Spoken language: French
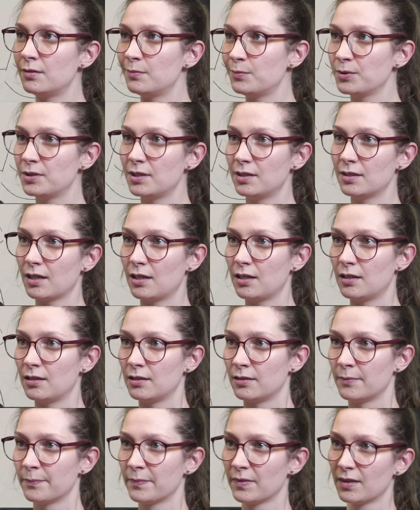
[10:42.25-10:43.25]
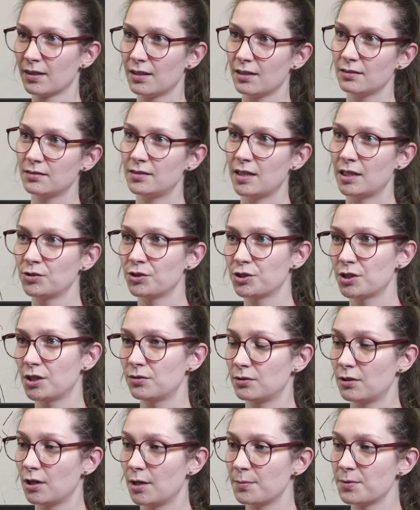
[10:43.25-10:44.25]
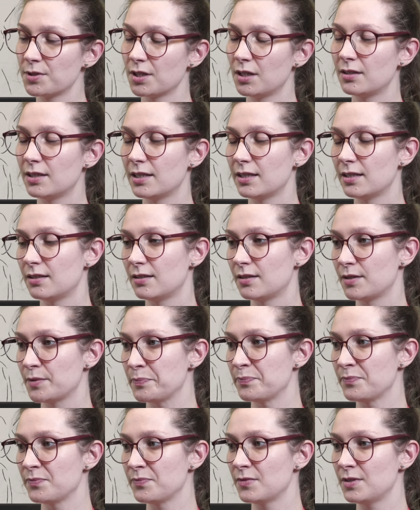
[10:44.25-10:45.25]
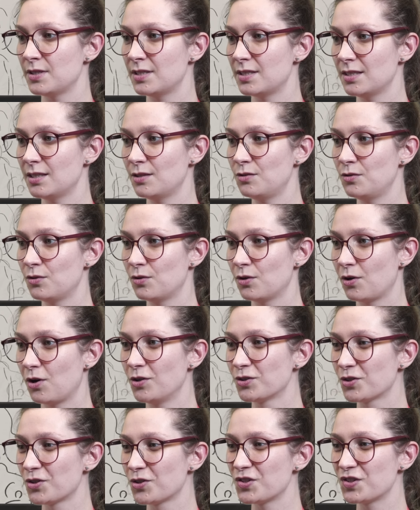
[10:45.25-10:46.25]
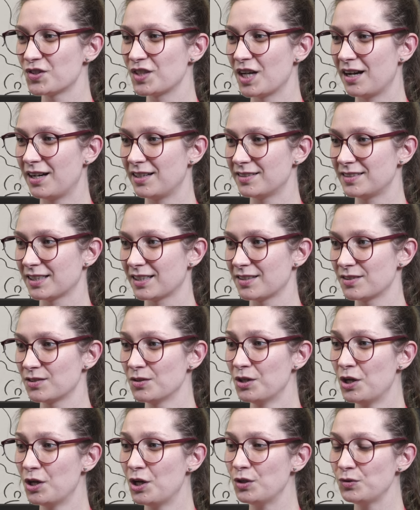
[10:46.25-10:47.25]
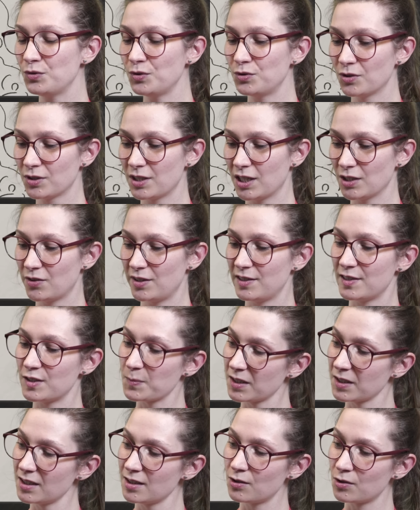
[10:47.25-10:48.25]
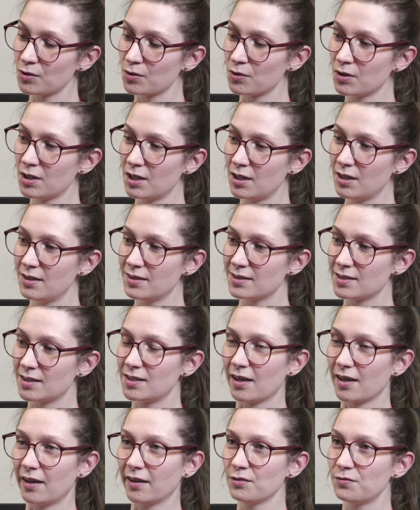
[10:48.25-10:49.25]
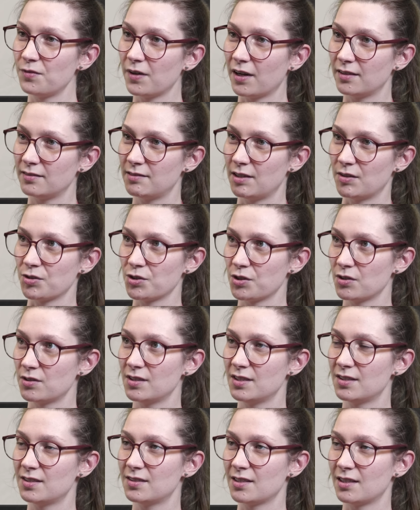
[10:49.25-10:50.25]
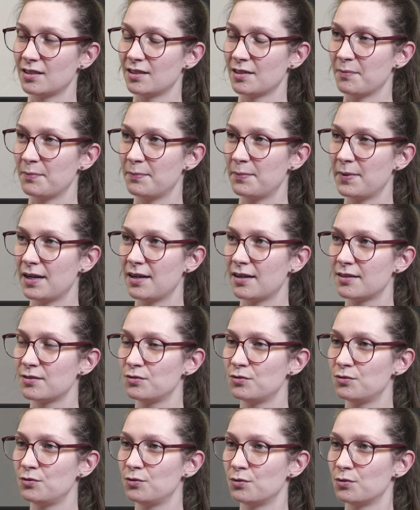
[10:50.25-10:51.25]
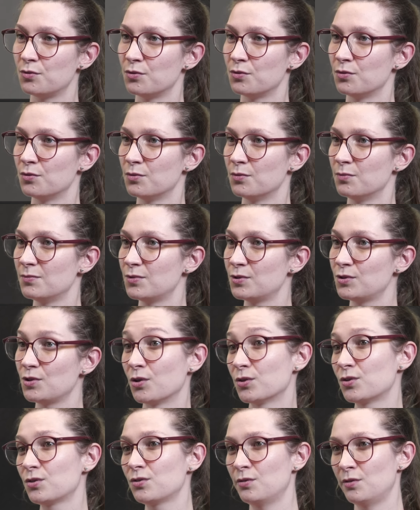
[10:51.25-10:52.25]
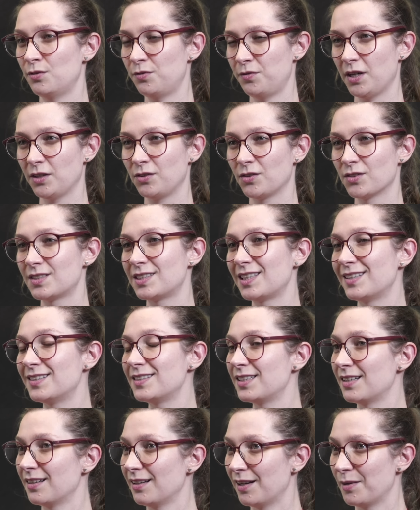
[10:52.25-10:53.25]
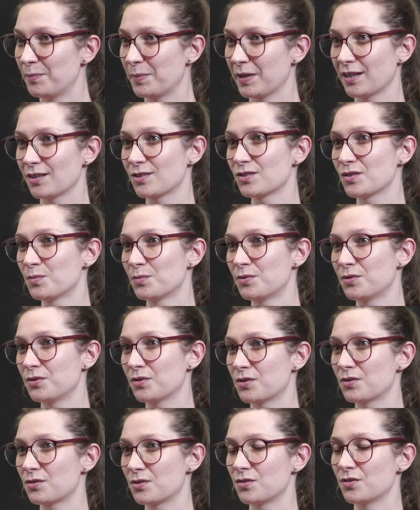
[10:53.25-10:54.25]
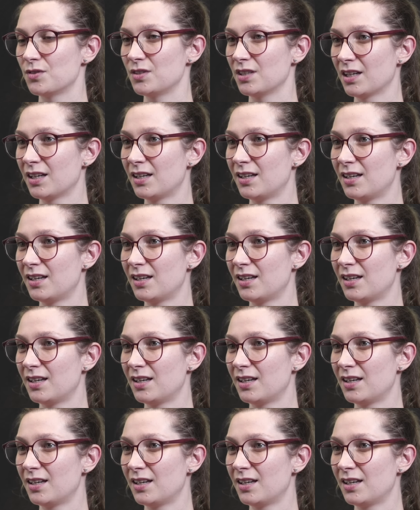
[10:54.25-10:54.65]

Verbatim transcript: peut-être un downshot ou upshot, et d'essayer de rendre ça intéressant, tout en gardant à l'esprit que ça sert à rien de faire un downshot si ça n'a pas de sens de le faire dans cette scène-là, par exemple. ce que je veux dire